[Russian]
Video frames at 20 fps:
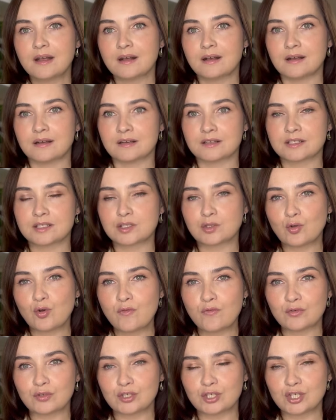А, к
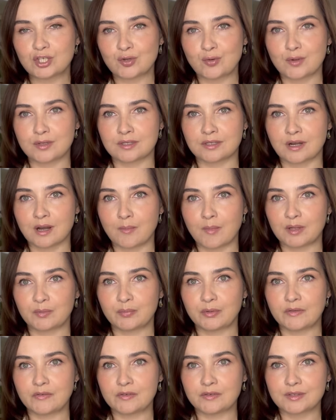слову, еще один аромат
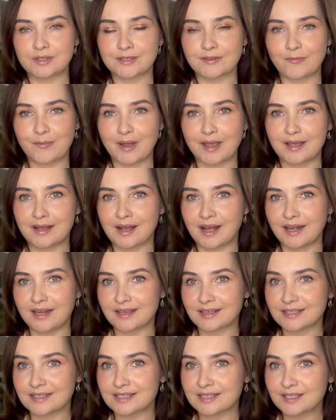появился в моей
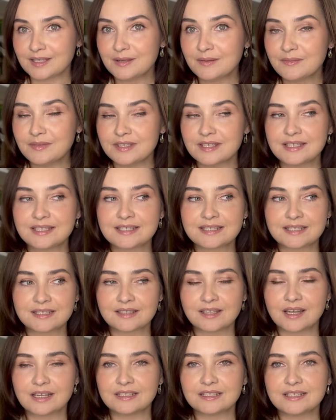коллекции из
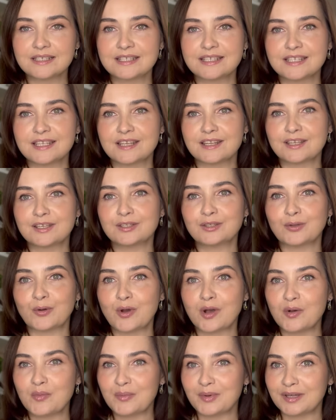данной серии,
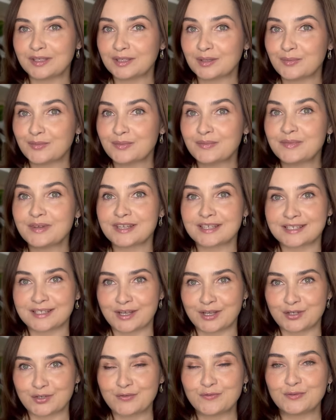но об этом
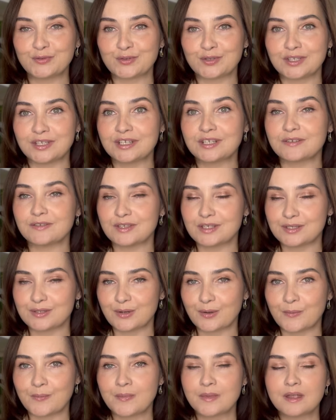расскажу в других
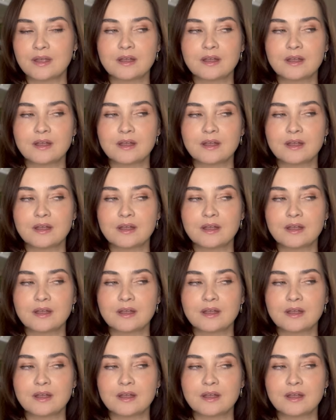видео.